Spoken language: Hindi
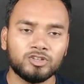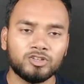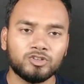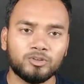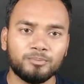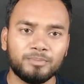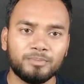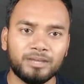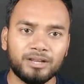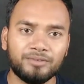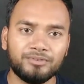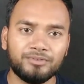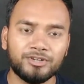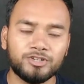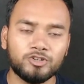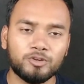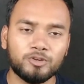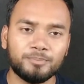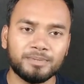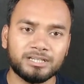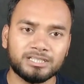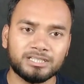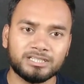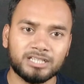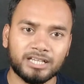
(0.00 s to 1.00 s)
तो मेरे वीडियो
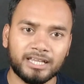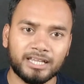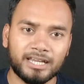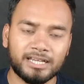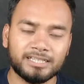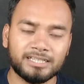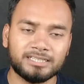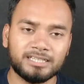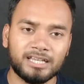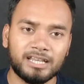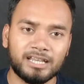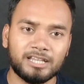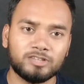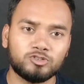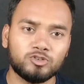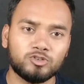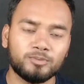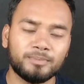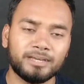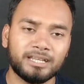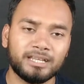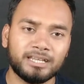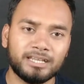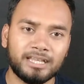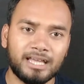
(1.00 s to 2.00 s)
पर सेकेंड चैनल जो
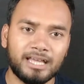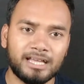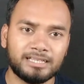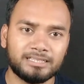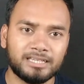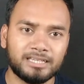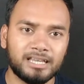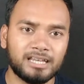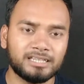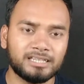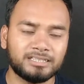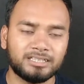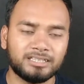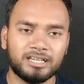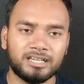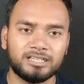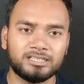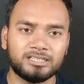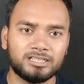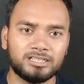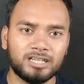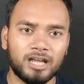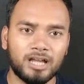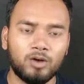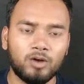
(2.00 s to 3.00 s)
मैंने नया चैनल
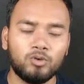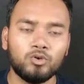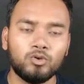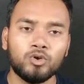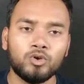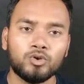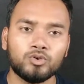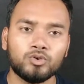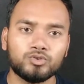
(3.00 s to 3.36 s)
क्रिएट किया हूँ